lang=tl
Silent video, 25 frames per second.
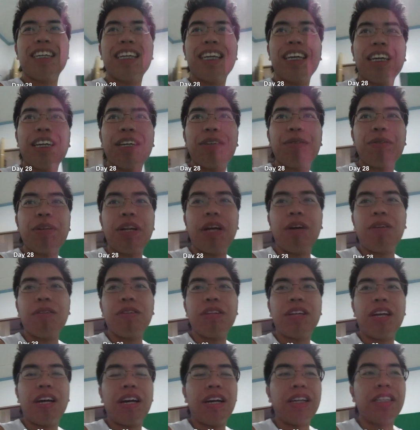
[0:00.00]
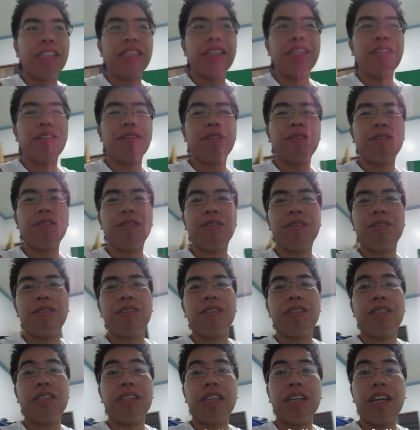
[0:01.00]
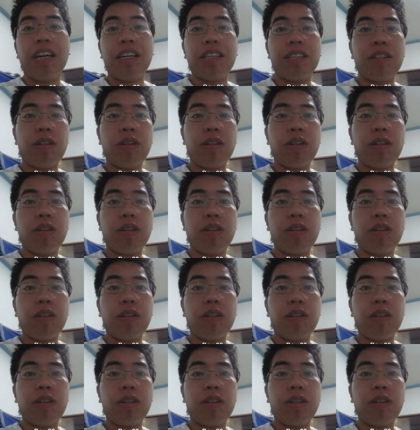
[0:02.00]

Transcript: And, wala akong lakad ngayon. As